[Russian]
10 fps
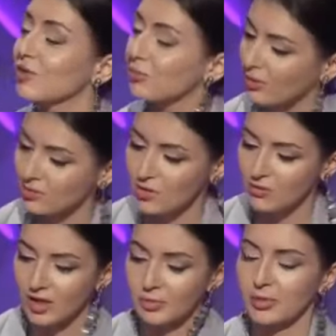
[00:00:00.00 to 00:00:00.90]
Ну, пару
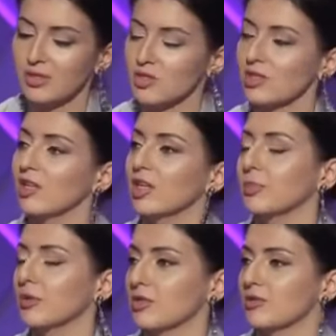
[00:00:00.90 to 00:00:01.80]
слов, как пережили,
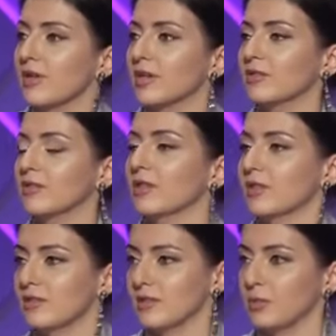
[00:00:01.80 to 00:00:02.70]
как переживает
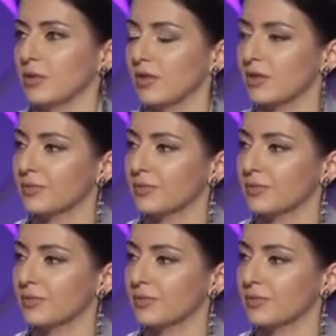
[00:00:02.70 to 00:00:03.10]
карантин Америка.